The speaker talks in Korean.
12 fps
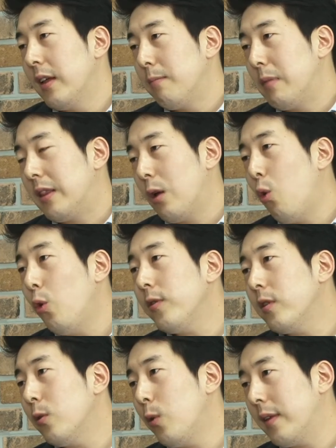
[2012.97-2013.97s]
밑에
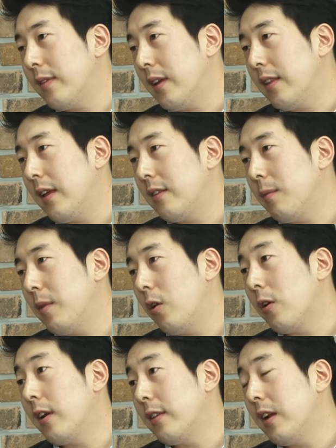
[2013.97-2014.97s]
호스트 OS에 대해서만
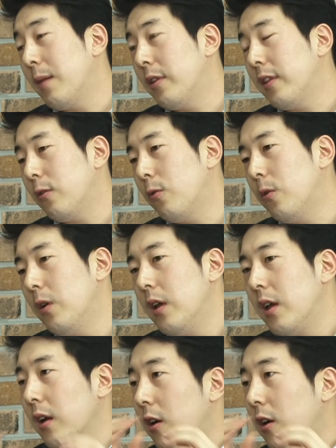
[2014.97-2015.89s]
업그레이드를 하면 되고 아.